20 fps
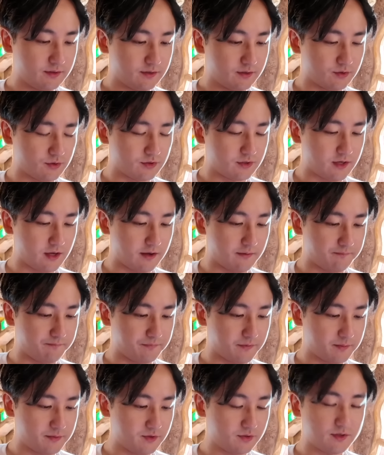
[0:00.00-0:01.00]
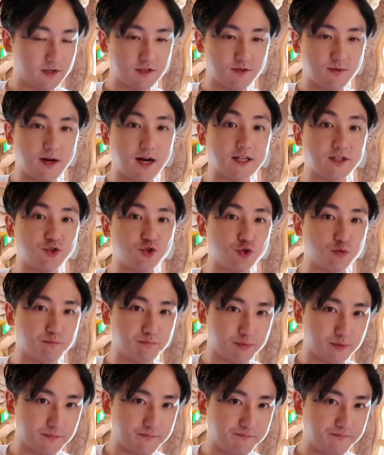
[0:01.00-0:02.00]
そして美女たちは80
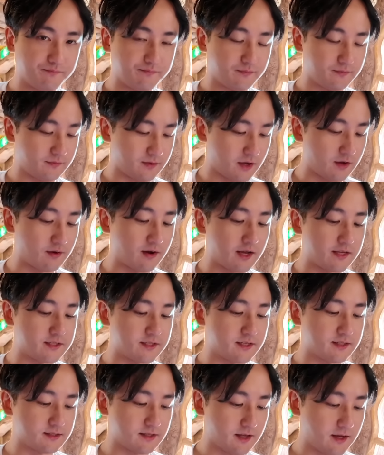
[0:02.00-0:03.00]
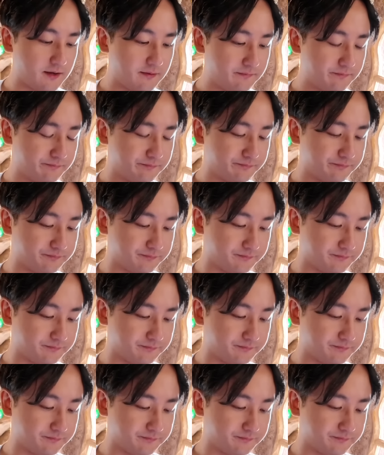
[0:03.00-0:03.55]
分っていう感じですね